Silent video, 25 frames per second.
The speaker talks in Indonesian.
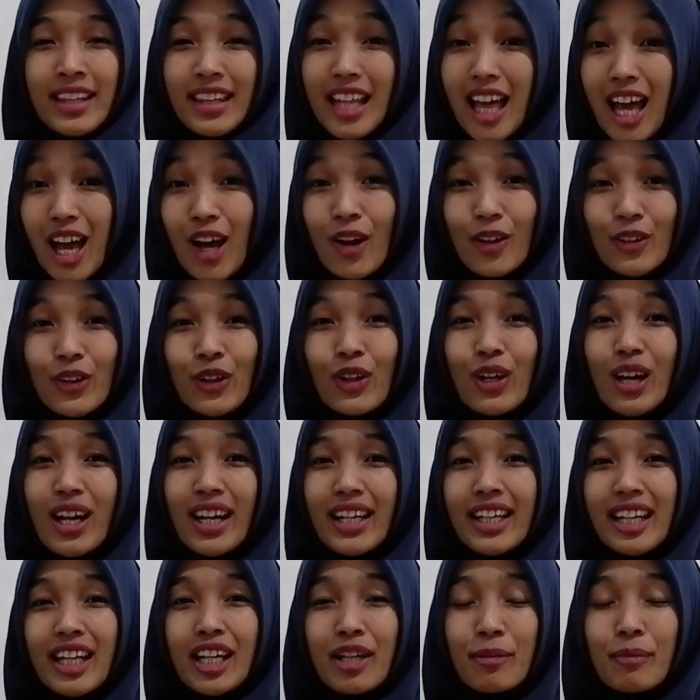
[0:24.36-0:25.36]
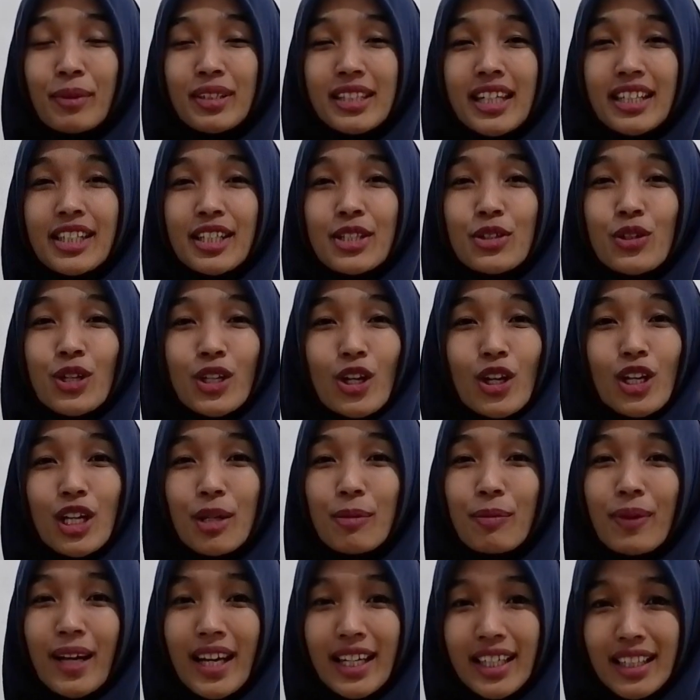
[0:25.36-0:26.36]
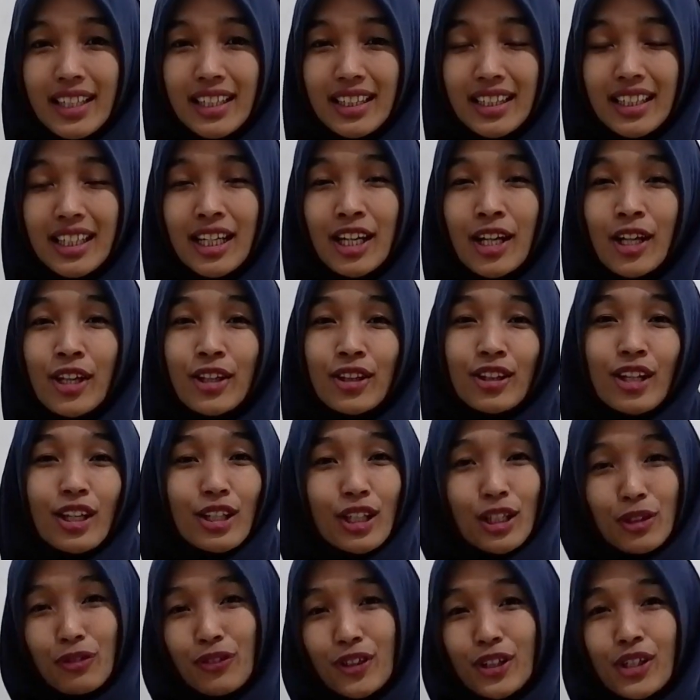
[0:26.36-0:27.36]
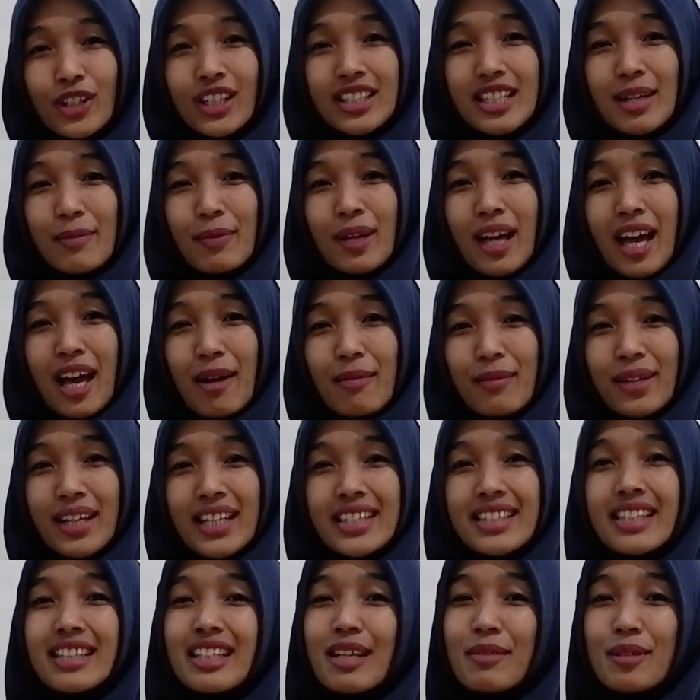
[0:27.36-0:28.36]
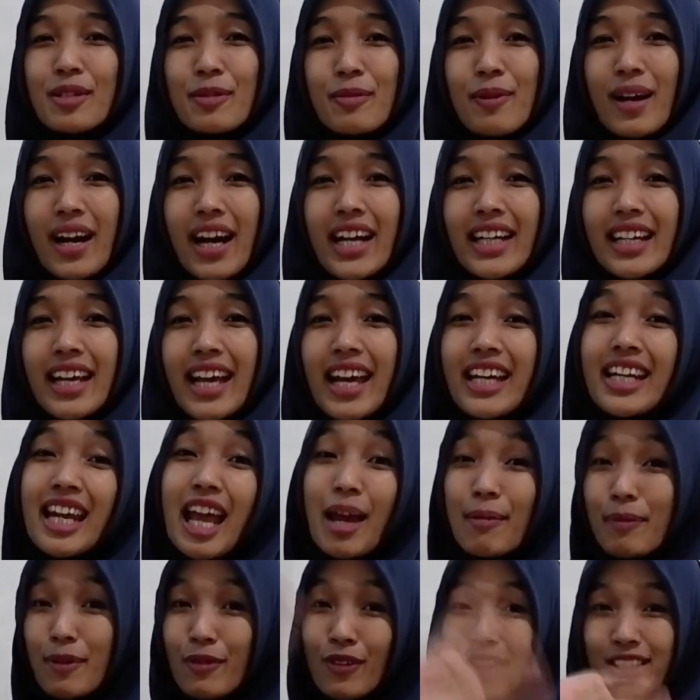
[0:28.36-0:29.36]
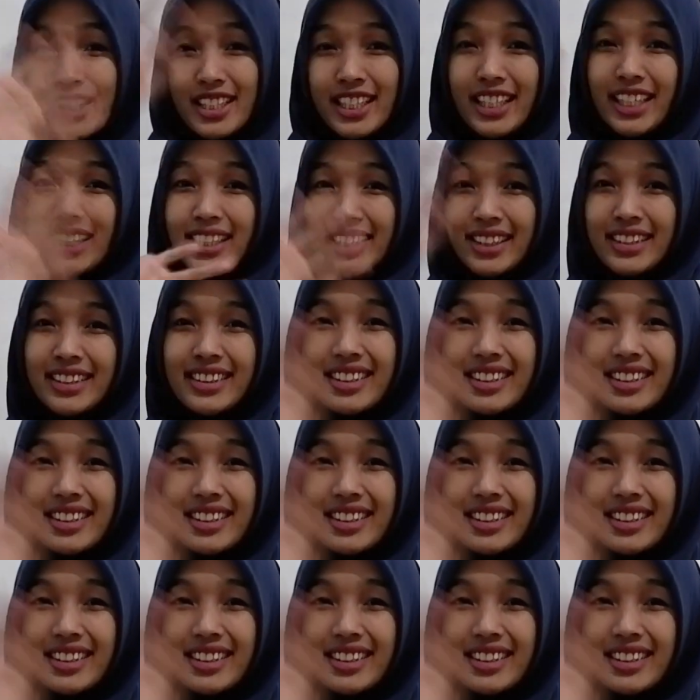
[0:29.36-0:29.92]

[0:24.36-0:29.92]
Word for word: Nah, untuk kalian ingin menjadi juara Olimpiade, tonton video ini sampai habis, tetap semangat and happy watching!